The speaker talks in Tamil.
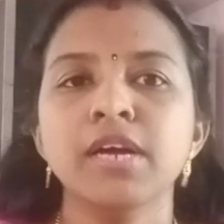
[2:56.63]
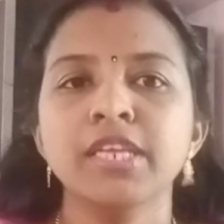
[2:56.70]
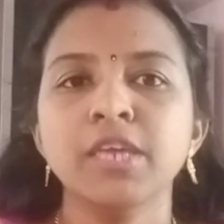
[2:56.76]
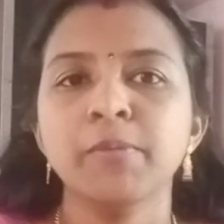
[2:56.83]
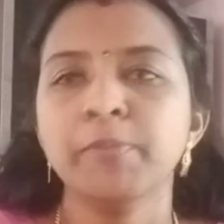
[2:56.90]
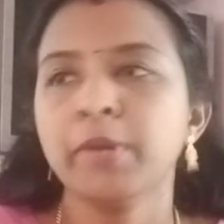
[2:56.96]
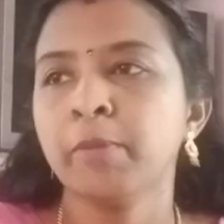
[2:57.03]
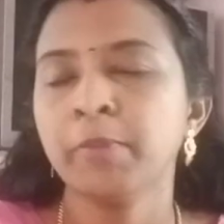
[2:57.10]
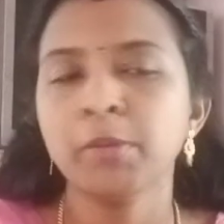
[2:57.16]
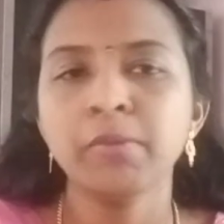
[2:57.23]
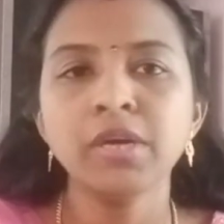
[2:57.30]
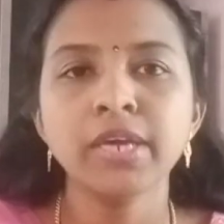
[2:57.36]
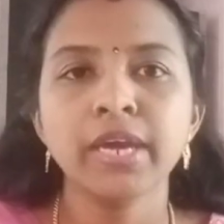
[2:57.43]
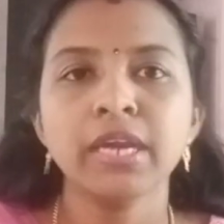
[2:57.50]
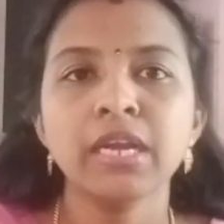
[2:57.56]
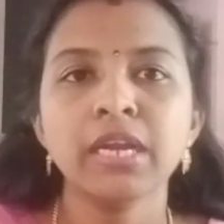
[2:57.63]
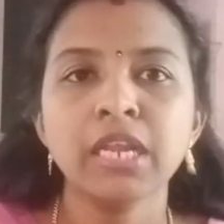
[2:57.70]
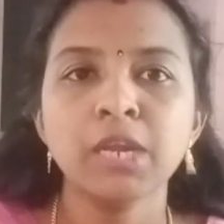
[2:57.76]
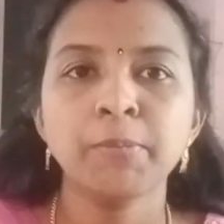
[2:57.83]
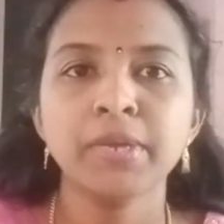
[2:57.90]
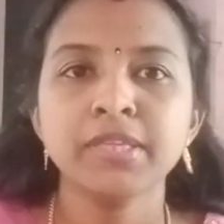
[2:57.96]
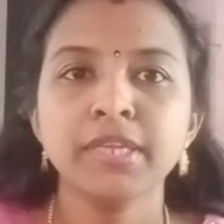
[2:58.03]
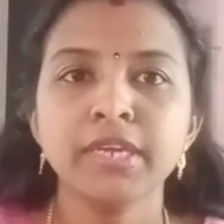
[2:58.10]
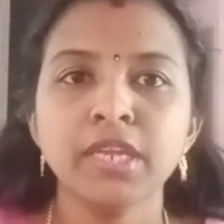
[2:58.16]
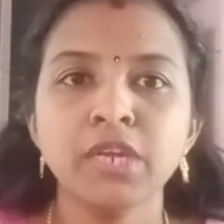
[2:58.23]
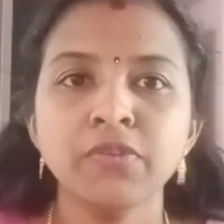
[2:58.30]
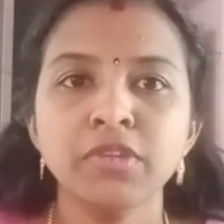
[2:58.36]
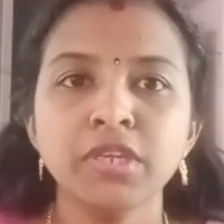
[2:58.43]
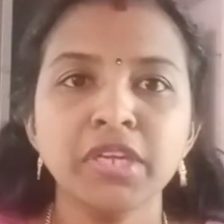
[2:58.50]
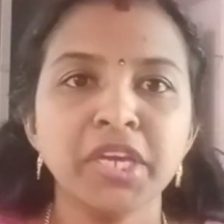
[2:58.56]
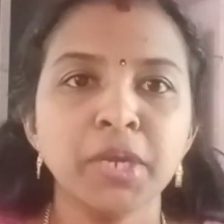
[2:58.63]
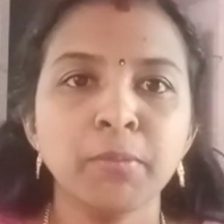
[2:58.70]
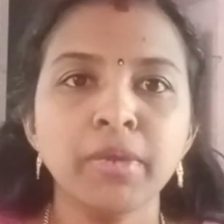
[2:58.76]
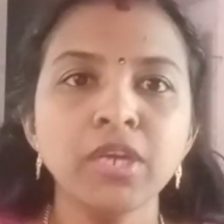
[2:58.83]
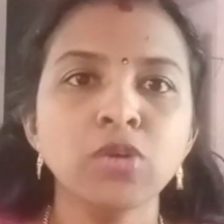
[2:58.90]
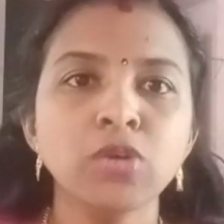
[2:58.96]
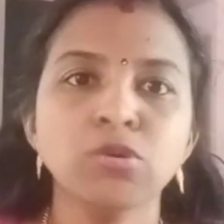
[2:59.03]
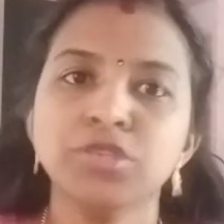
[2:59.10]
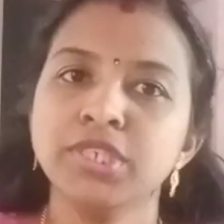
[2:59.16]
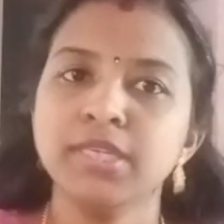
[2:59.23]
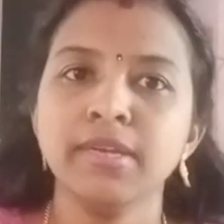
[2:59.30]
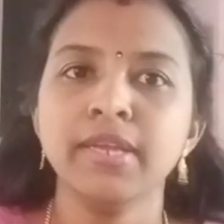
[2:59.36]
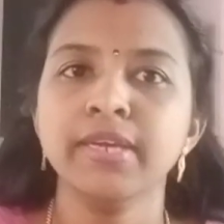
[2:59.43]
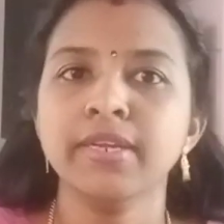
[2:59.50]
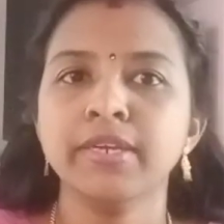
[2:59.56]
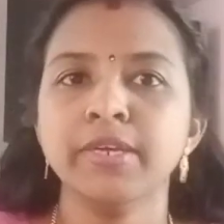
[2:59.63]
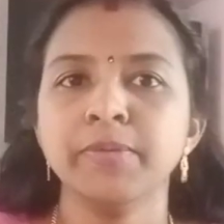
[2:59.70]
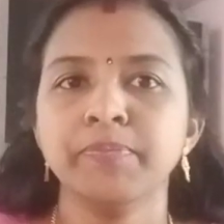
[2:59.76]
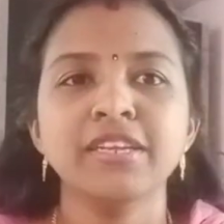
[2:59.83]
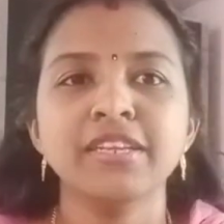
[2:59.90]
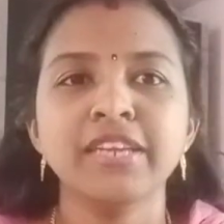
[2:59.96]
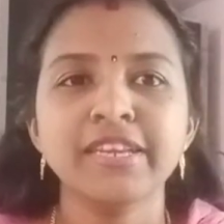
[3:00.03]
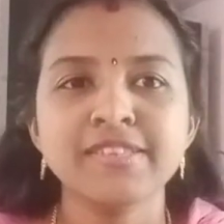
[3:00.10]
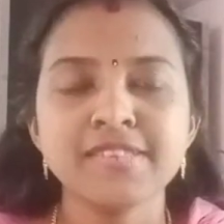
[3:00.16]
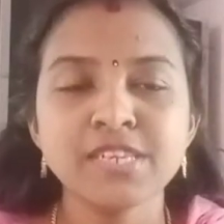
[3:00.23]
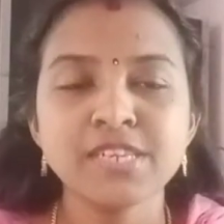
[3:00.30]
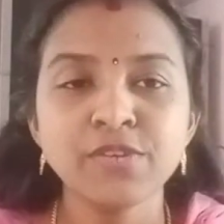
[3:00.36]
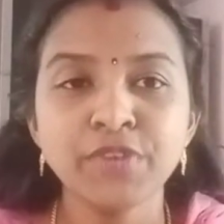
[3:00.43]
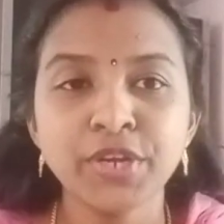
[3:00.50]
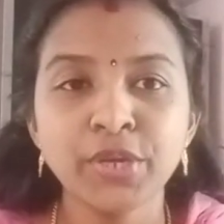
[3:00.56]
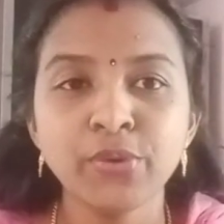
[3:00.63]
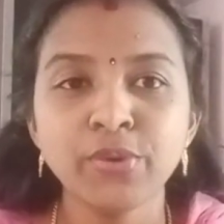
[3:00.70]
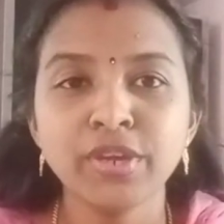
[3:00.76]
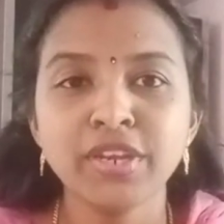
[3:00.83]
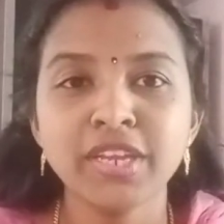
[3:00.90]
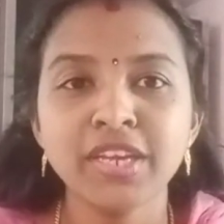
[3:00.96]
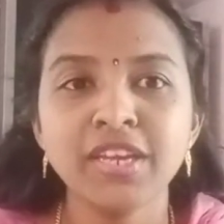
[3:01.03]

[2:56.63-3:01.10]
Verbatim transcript: அது அப்புறம் அப்புறமா கேரளாவில் பார்த்தீங்கன்னா வந்து நியர்பை கொச்சின்ல இருக்குது நெக்ஸ்ட் வீடியோ என்ன